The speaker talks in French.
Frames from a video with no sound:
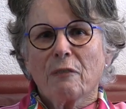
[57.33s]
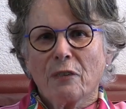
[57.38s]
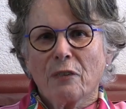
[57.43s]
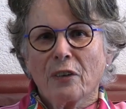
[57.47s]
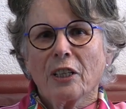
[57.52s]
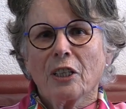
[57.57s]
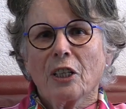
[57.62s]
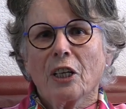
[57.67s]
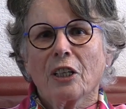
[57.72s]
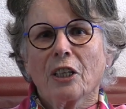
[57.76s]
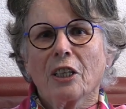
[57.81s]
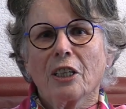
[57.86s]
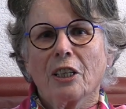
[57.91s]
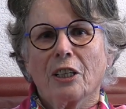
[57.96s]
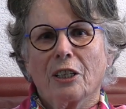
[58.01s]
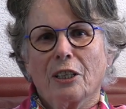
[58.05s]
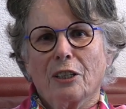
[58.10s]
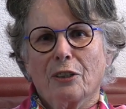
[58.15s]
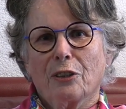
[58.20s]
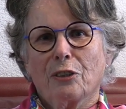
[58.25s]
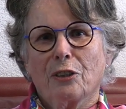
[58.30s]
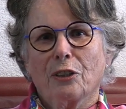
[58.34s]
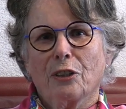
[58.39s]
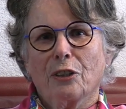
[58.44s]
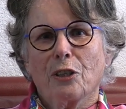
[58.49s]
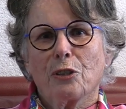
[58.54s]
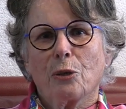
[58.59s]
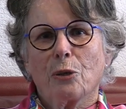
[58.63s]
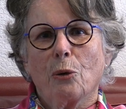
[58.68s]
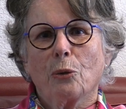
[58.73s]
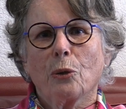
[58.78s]
Frédéric,
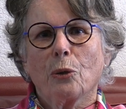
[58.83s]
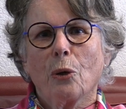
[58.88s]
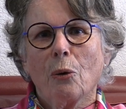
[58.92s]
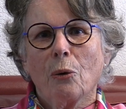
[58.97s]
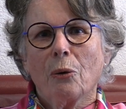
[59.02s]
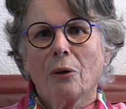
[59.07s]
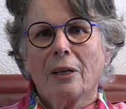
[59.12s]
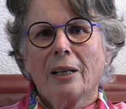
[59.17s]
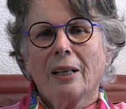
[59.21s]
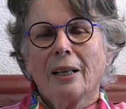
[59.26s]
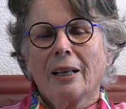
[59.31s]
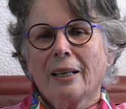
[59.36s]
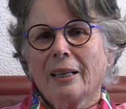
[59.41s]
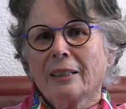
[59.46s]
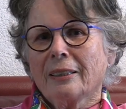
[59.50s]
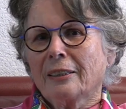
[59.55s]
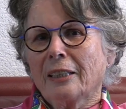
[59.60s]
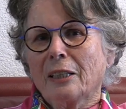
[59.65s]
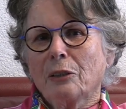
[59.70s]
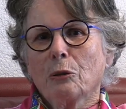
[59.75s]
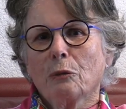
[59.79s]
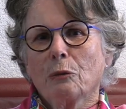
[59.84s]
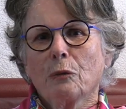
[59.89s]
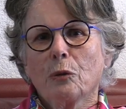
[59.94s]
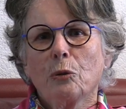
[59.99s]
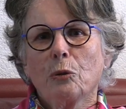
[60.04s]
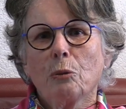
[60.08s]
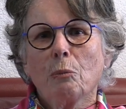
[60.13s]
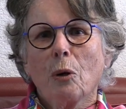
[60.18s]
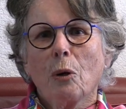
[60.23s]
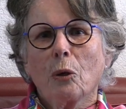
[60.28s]
c'était son nom, c'est
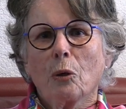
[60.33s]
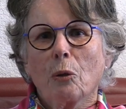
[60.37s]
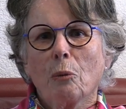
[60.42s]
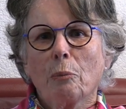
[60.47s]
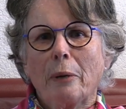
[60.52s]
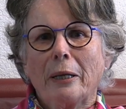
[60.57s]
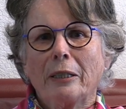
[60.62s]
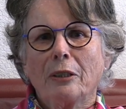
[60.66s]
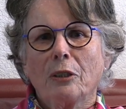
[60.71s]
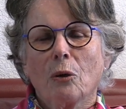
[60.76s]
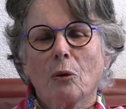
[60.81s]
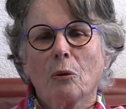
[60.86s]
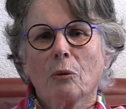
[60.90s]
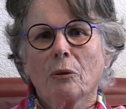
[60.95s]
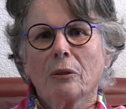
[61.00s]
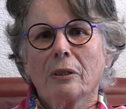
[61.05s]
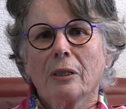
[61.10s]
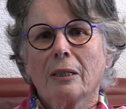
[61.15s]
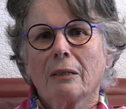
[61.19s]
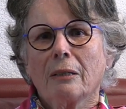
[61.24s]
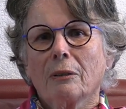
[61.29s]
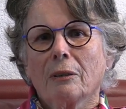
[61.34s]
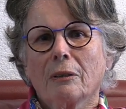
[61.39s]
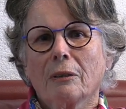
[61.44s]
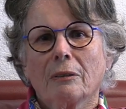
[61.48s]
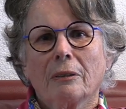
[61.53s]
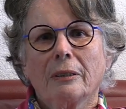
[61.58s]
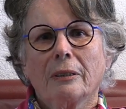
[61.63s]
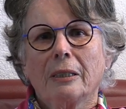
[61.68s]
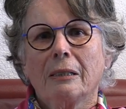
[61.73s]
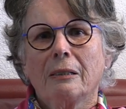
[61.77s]
devenu mon compagnon,
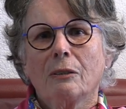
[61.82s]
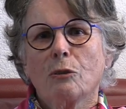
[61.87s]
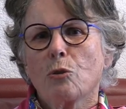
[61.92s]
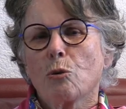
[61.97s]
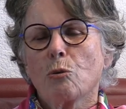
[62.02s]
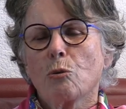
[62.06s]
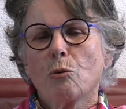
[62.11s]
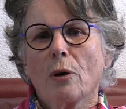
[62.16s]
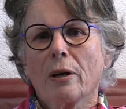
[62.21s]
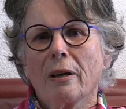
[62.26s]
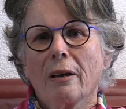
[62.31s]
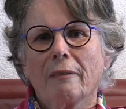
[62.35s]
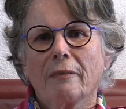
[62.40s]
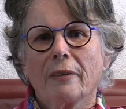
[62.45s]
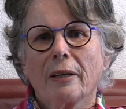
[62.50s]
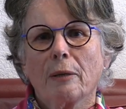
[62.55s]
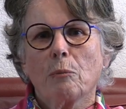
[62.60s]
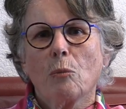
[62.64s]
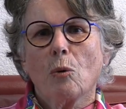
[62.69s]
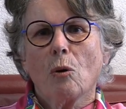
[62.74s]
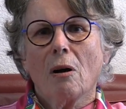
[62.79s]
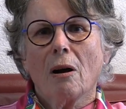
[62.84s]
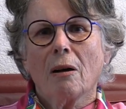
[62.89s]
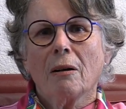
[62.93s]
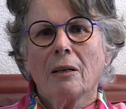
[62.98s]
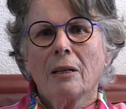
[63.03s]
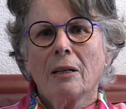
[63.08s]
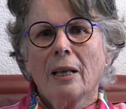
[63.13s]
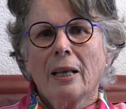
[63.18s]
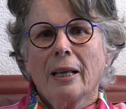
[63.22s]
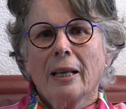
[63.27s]
euh, il, jouait avec
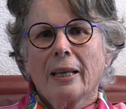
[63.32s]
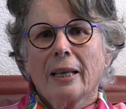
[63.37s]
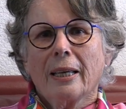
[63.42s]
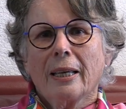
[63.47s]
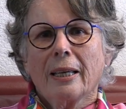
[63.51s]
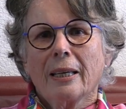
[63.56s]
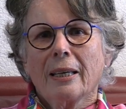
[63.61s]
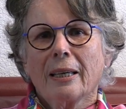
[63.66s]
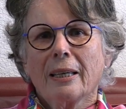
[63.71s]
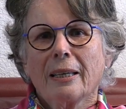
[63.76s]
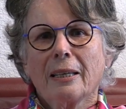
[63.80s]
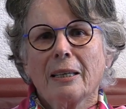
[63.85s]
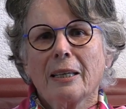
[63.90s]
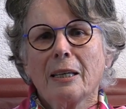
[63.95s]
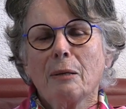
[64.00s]
moi et